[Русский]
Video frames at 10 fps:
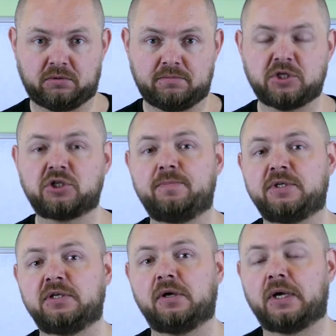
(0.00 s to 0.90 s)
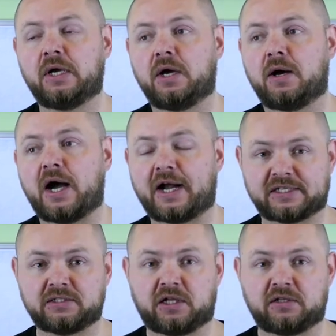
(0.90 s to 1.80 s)
Меньше пяти.
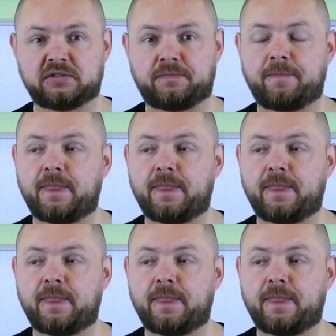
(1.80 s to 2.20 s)
Оказалось.